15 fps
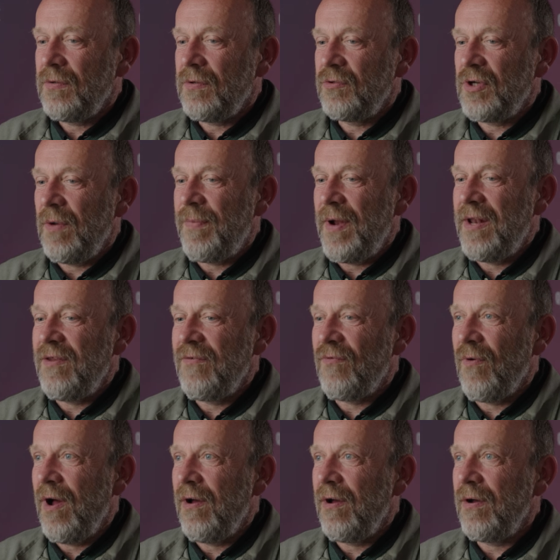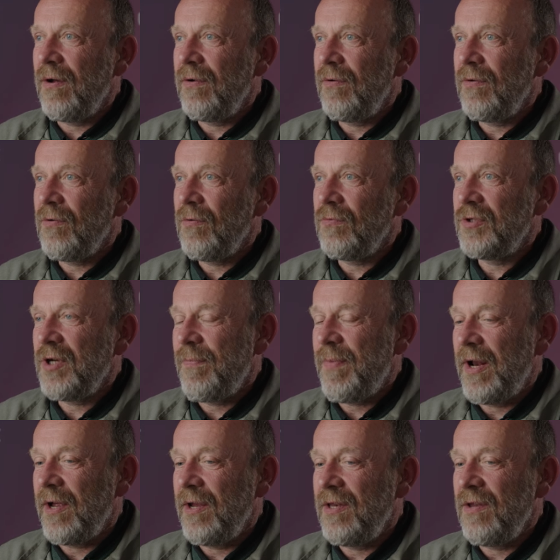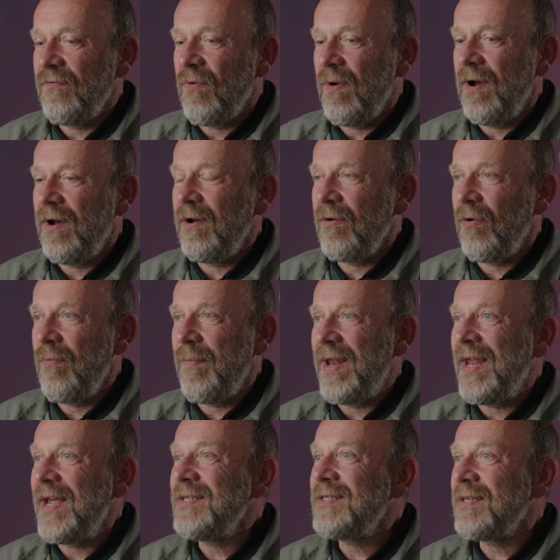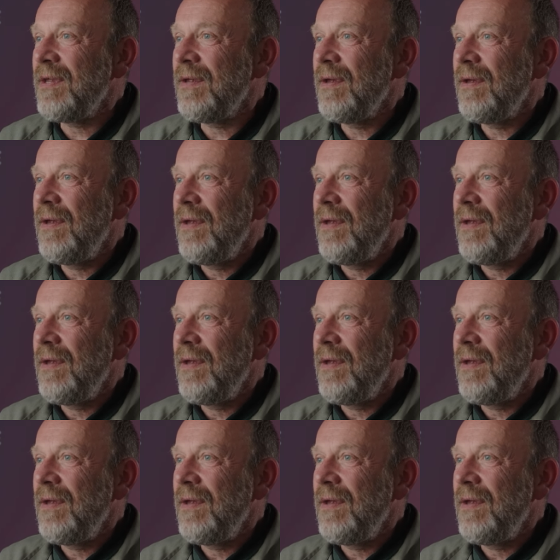que j'appellerai des voix romanesques,